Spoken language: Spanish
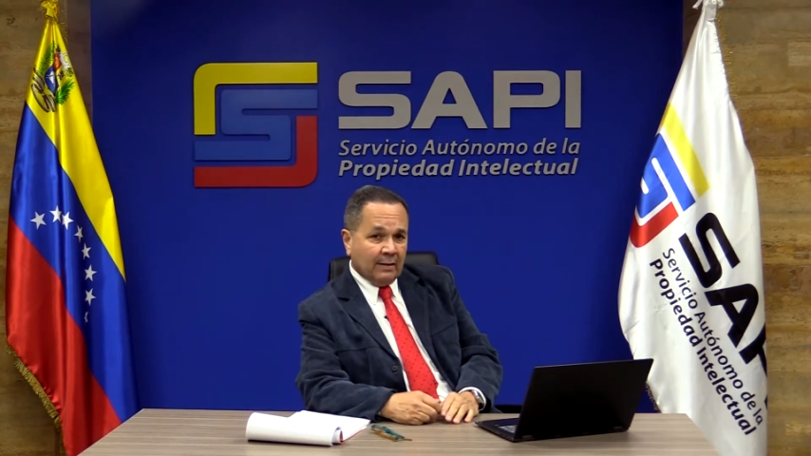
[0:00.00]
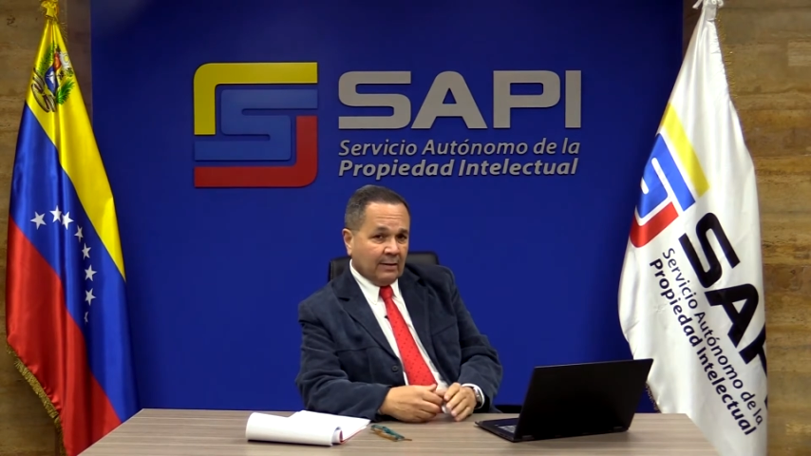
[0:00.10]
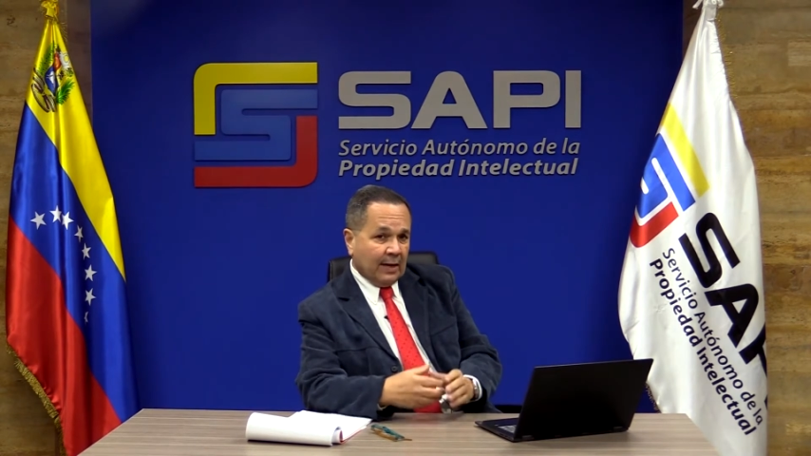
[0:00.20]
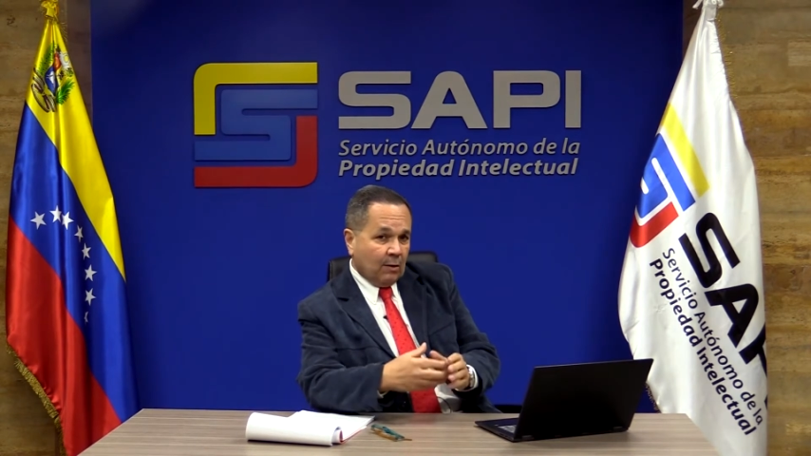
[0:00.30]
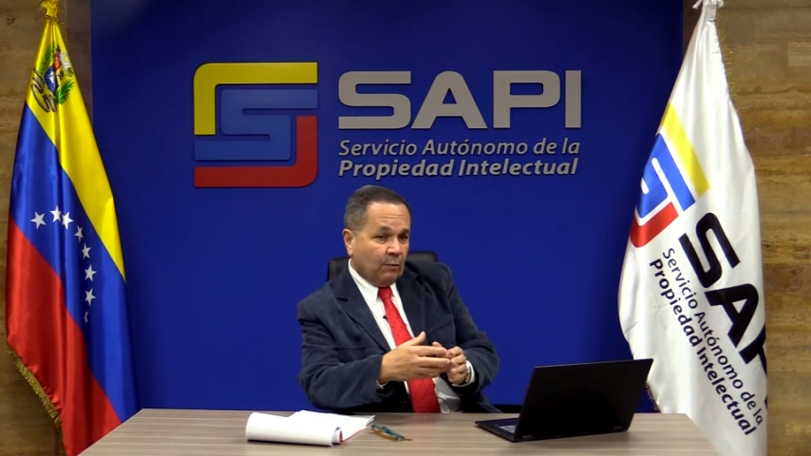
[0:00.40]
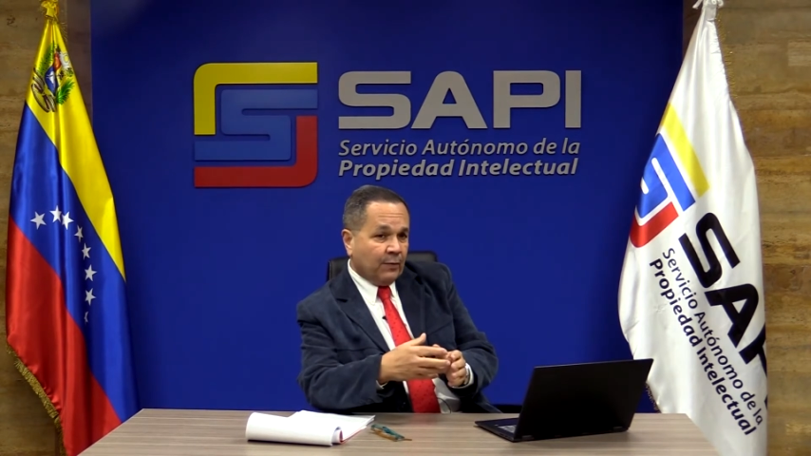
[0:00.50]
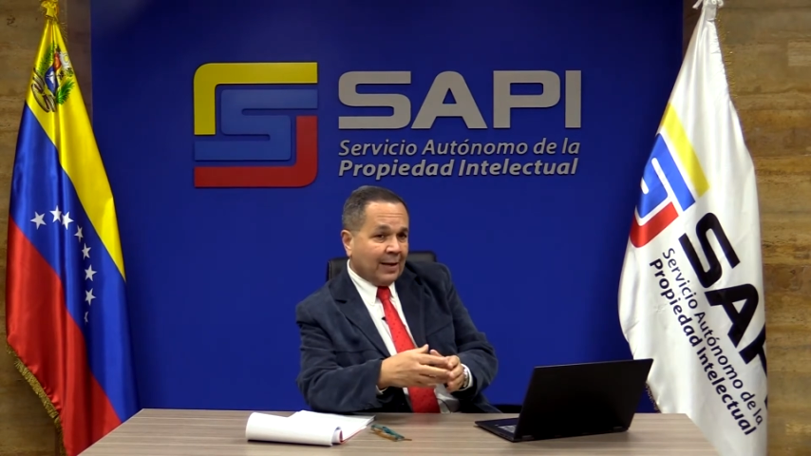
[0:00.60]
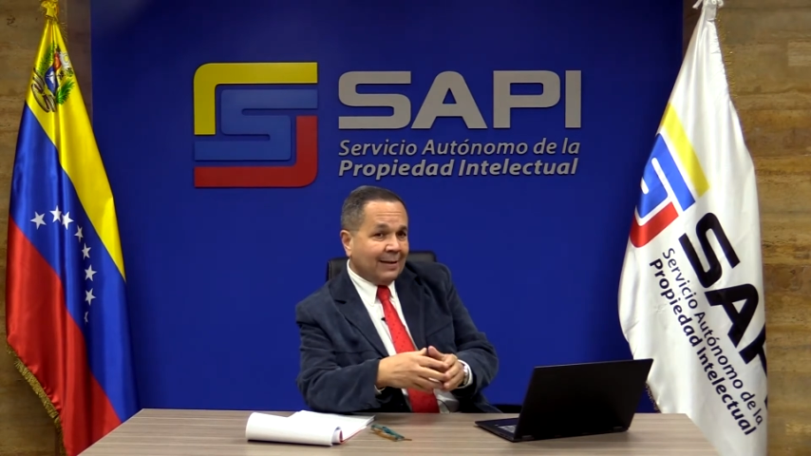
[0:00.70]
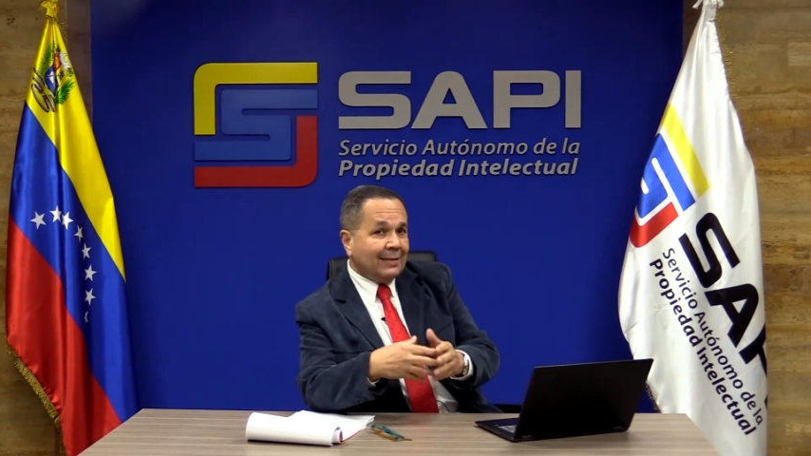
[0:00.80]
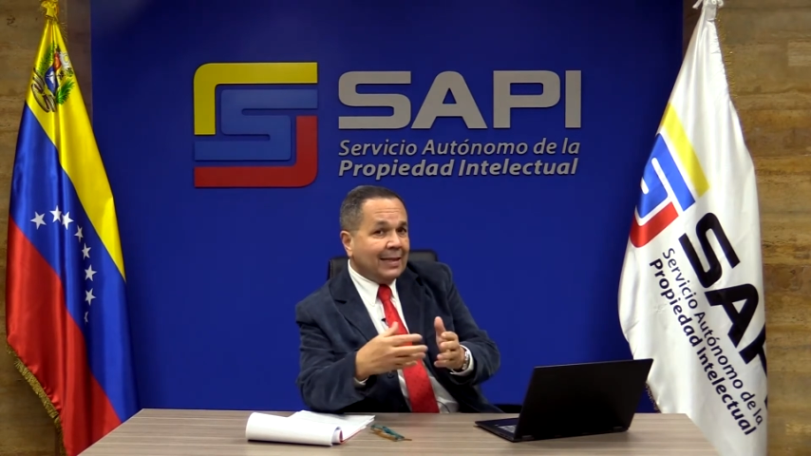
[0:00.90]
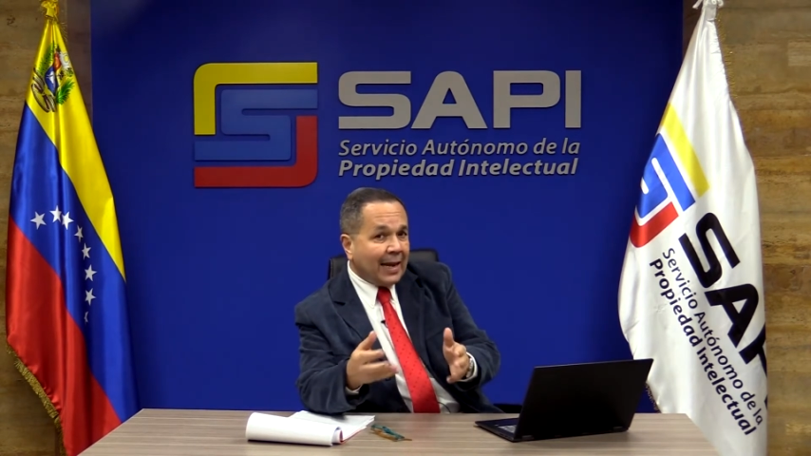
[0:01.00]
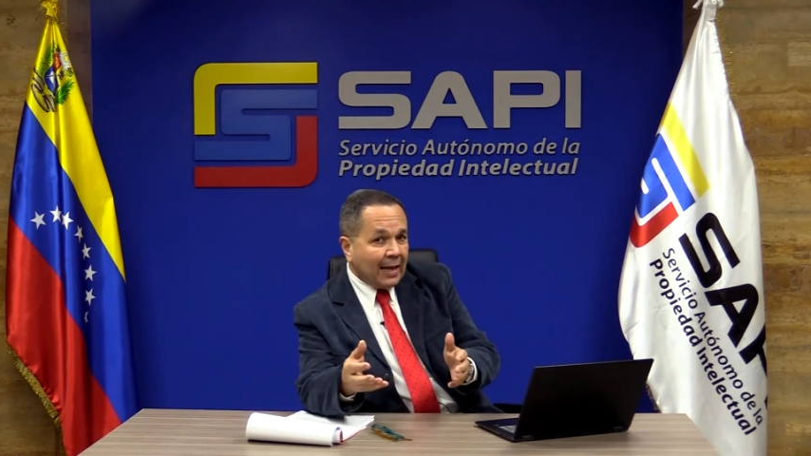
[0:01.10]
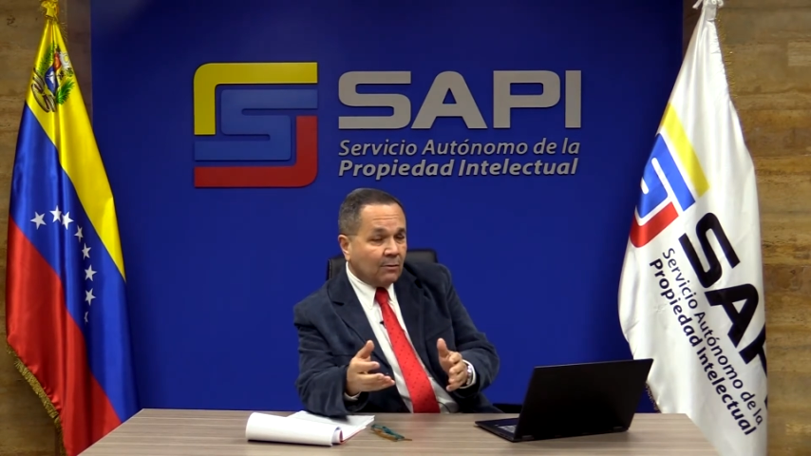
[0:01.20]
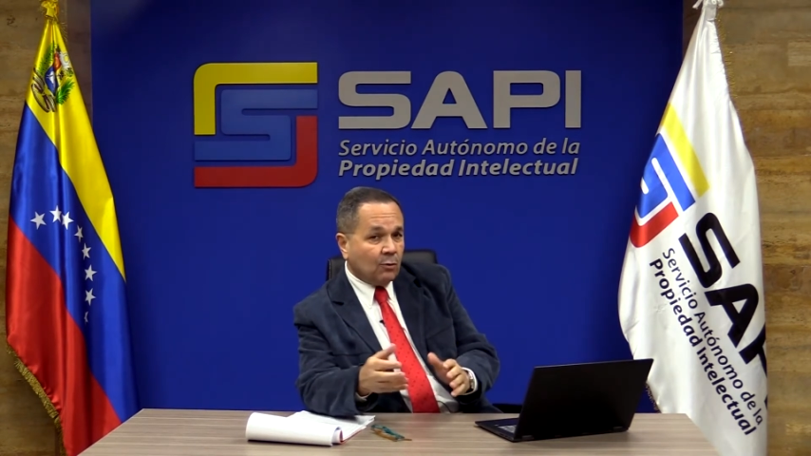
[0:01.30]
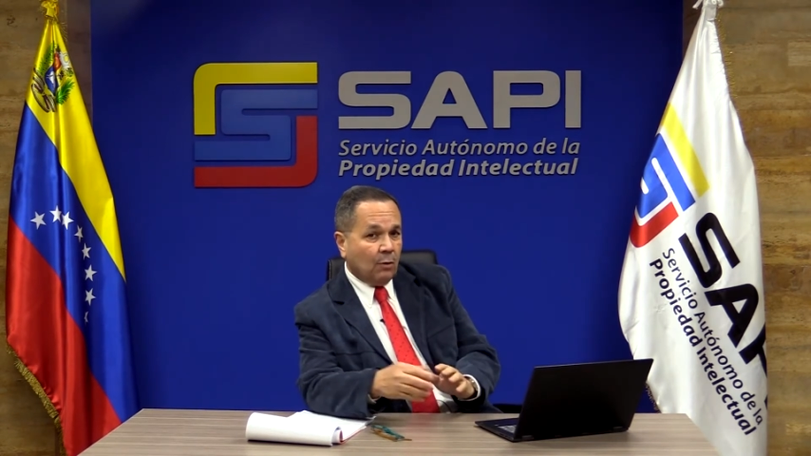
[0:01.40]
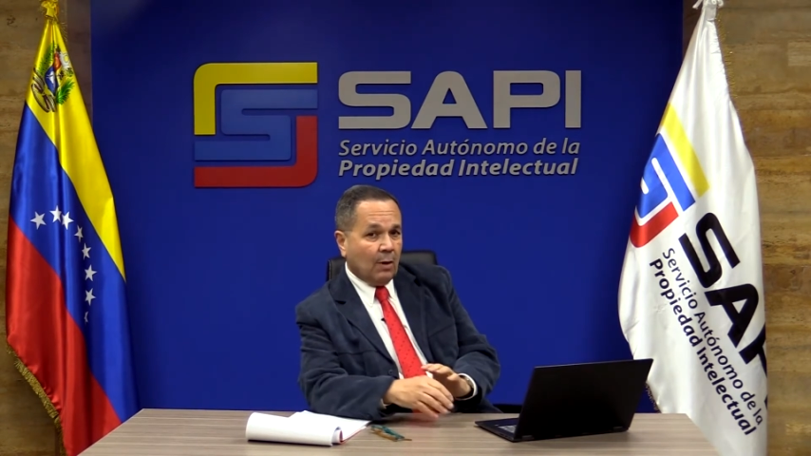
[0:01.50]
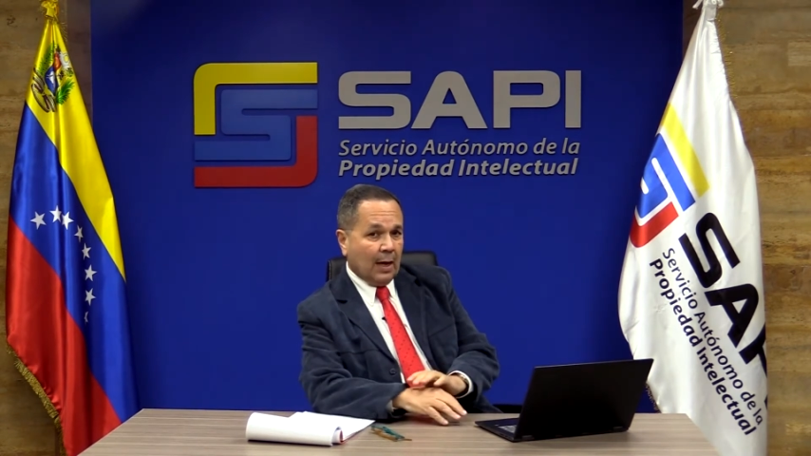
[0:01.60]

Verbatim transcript: se le confieren derechos